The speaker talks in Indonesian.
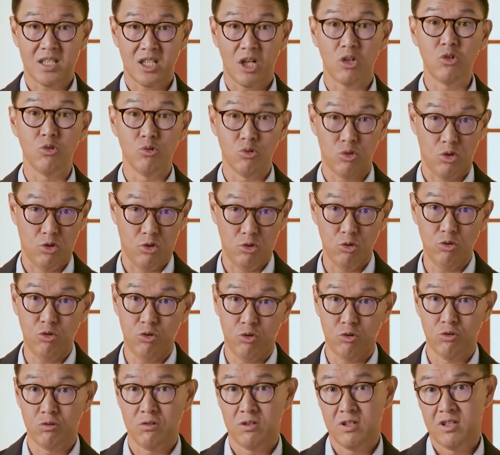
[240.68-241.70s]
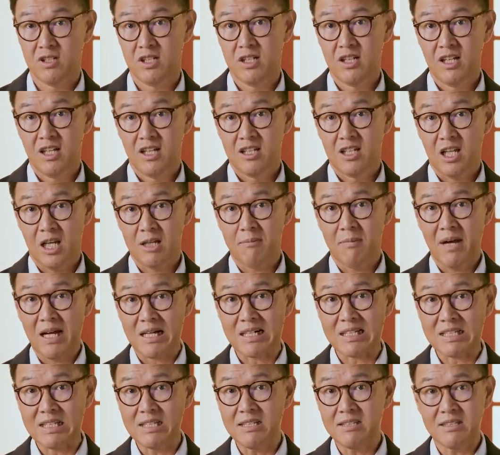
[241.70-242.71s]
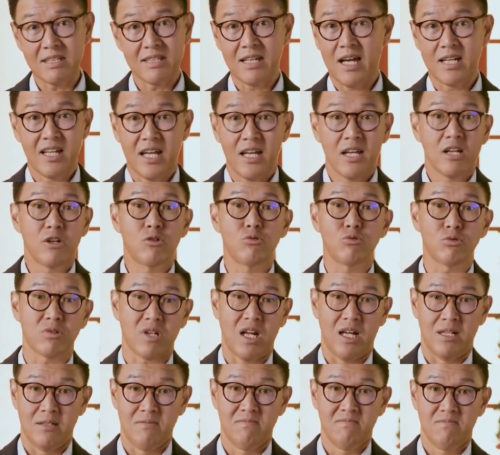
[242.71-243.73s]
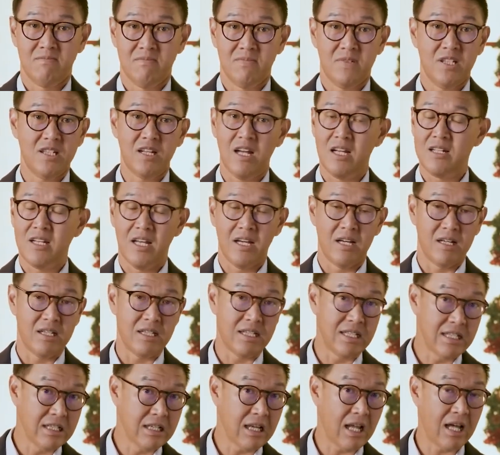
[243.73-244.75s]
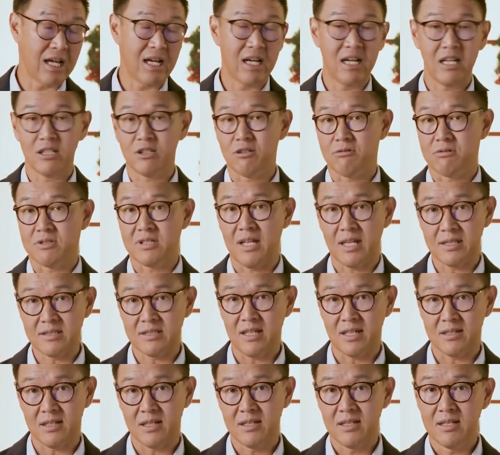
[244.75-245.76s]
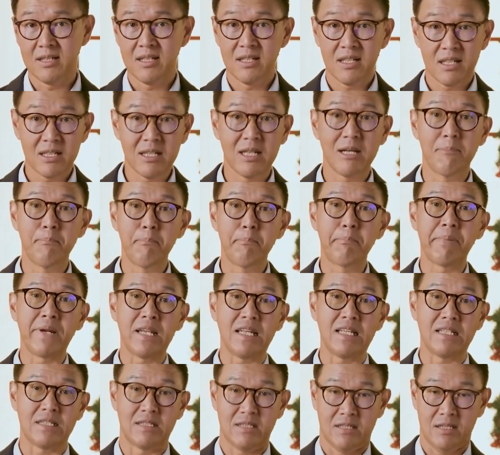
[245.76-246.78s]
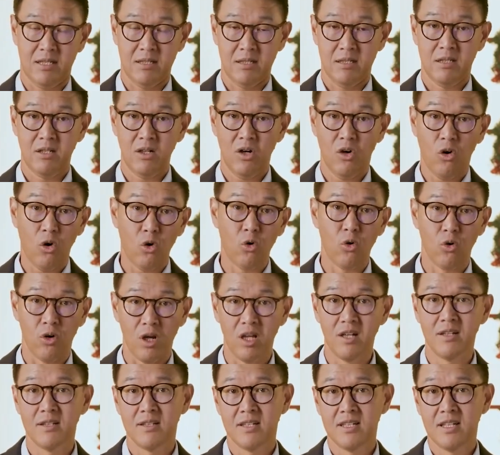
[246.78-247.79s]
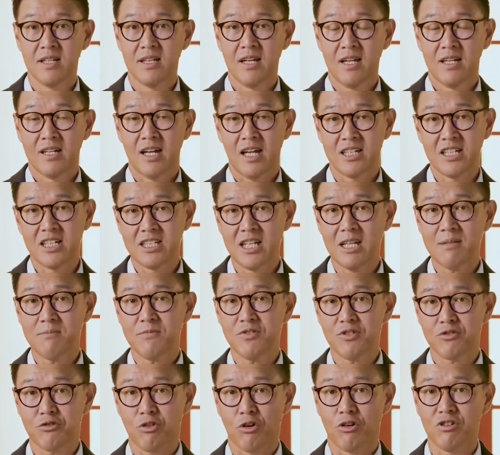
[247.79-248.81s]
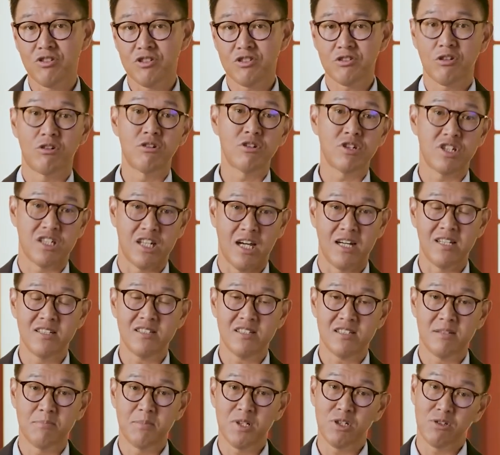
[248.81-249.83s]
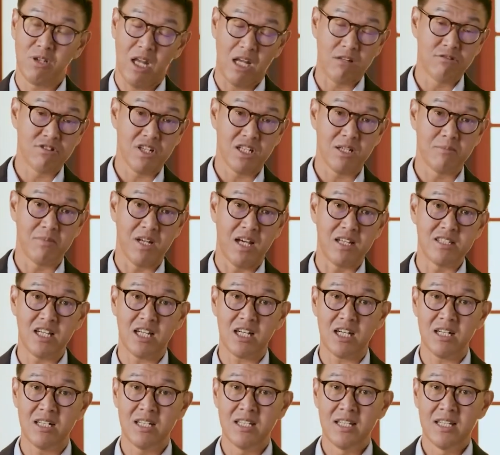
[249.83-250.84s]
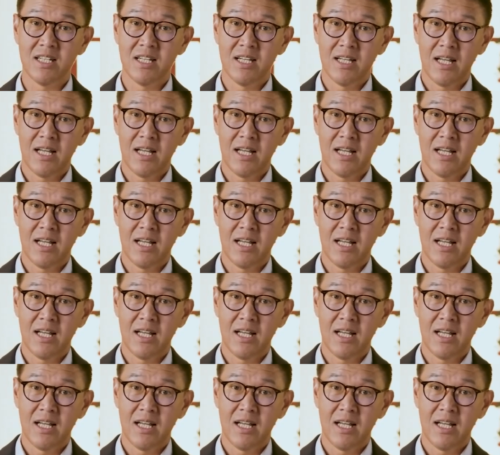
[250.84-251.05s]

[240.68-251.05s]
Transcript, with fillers: atau utuh. Dalam arti tidak ada yang kurang, tidak ada yang hilang atau cacat. Complete, whole. Nah di dalam Strong's Concordance, minggu lalu kita belajar,